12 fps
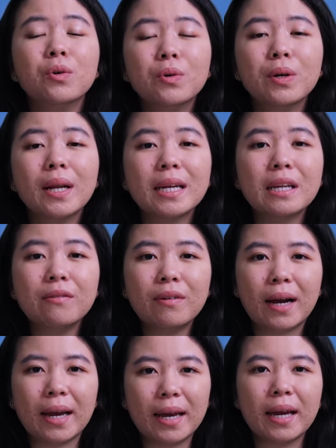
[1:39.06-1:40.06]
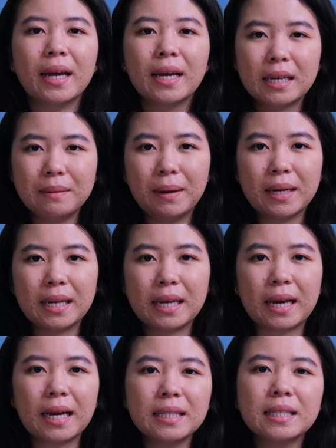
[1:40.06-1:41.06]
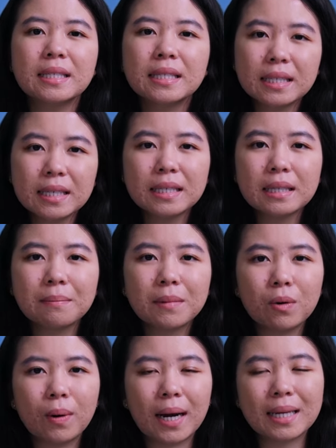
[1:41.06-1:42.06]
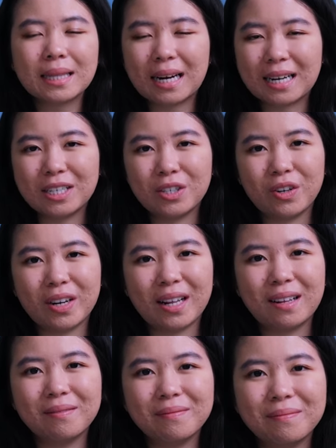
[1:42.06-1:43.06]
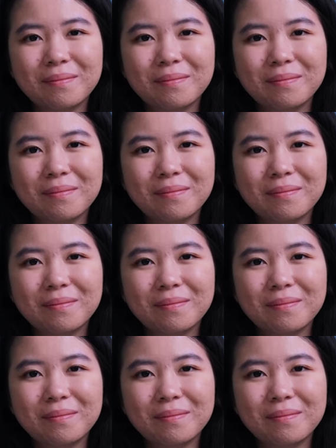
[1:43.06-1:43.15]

keunggulan DeFi dibandingkan sistem keuangan tradisional.